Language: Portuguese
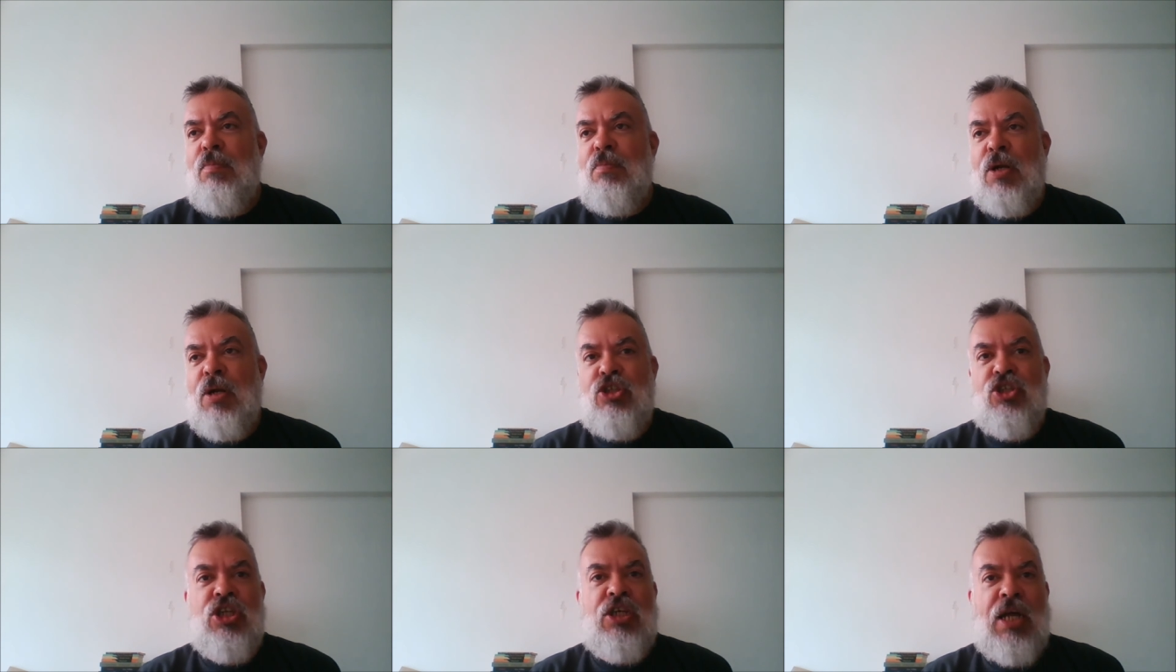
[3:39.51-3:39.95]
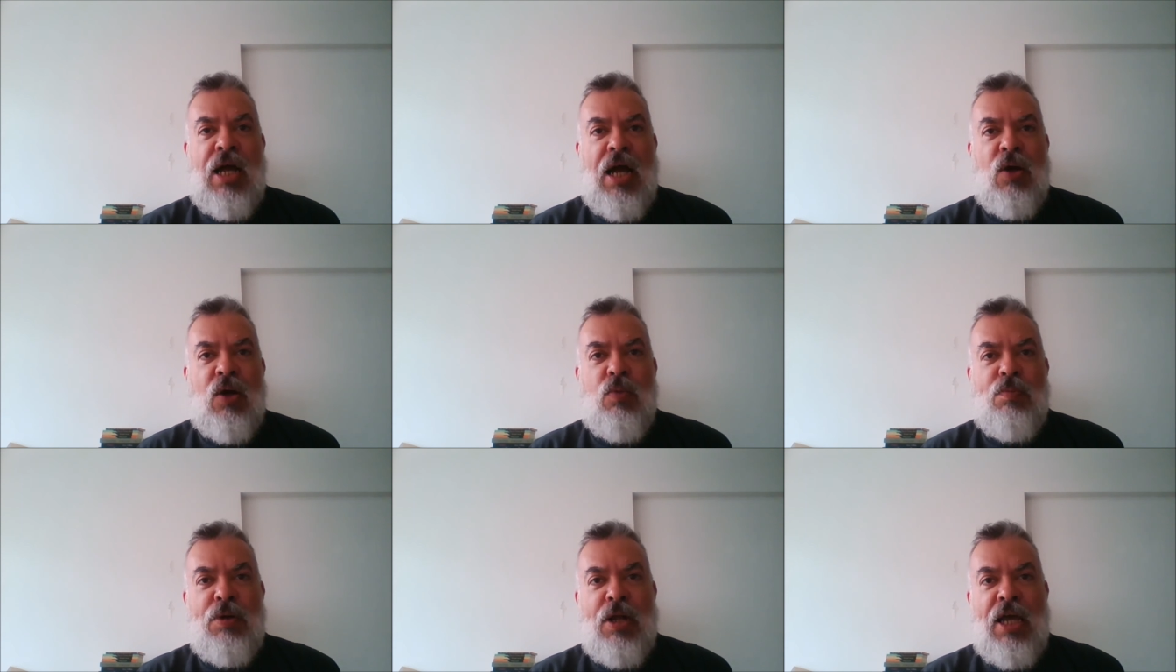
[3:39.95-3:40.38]
para
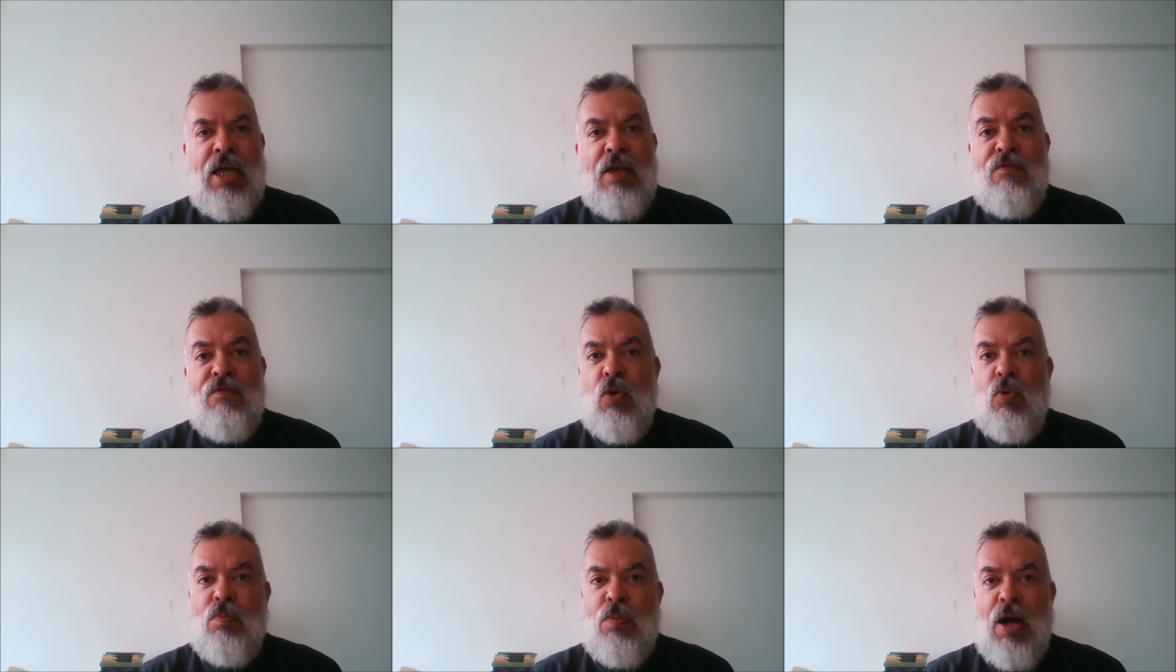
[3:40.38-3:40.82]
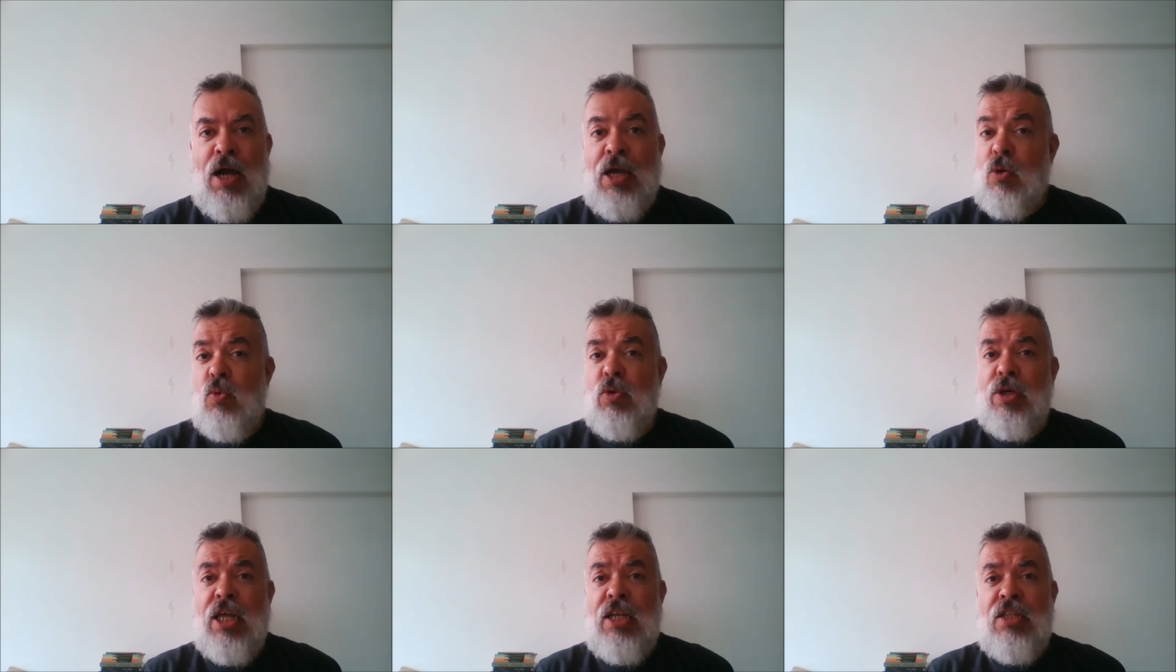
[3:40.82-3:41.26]
Chicago para rever o
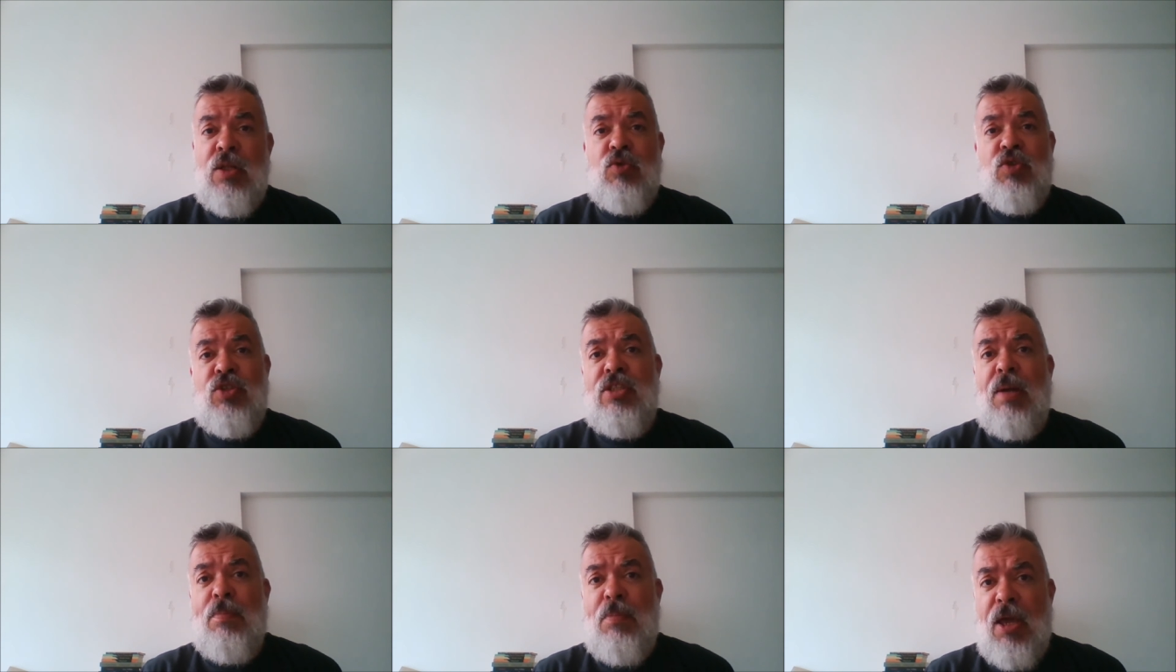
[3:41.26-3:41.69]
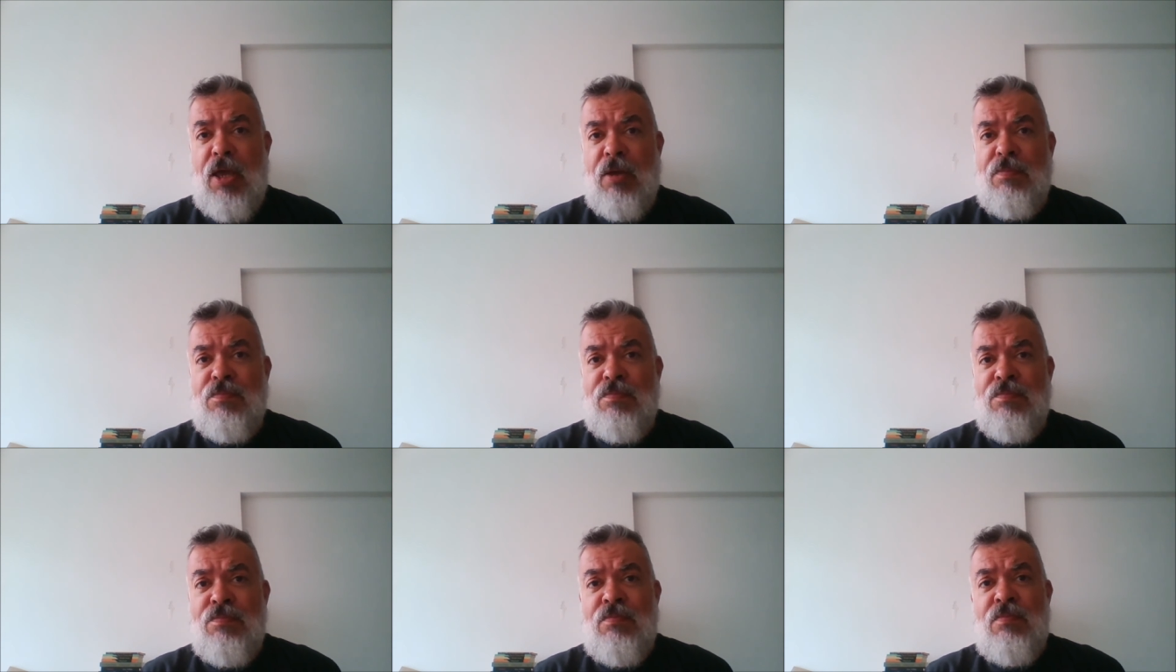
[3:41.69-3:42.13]
pai, com quem não se dá
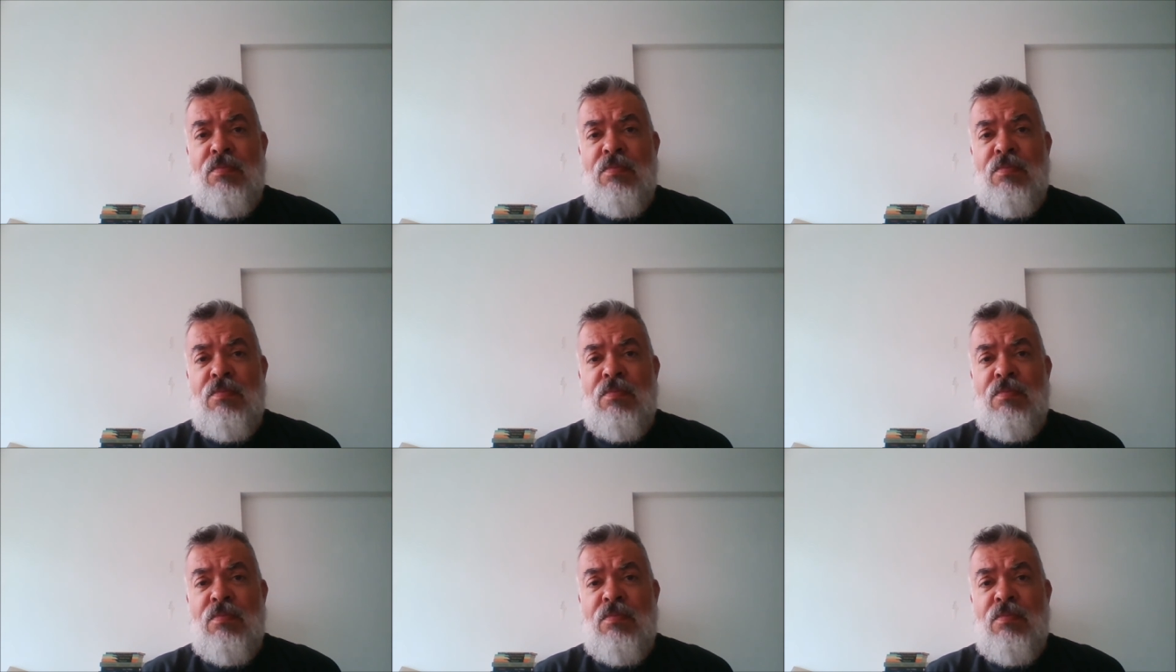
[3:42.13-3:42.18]
bem